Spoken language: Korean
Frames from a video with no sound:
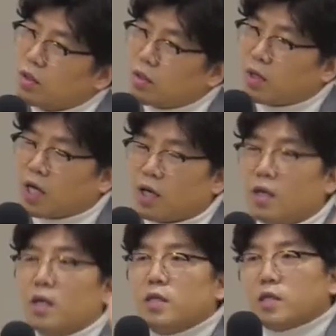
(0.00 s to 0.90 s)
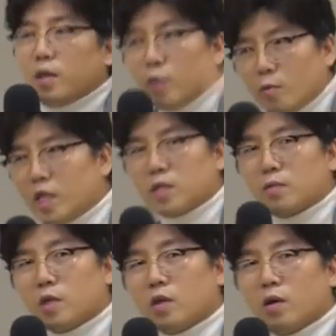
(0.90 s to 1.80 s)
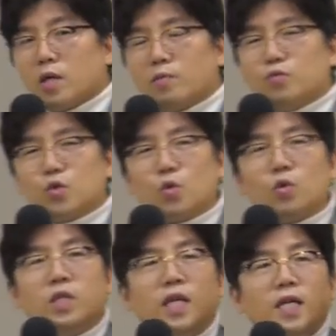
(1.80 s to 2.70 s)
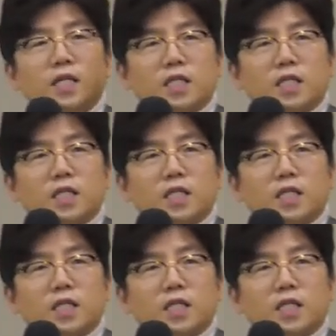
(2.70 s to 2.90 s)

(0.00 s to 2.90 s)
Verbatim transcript: 그러나 세 명만 있으면요, 이건 무조건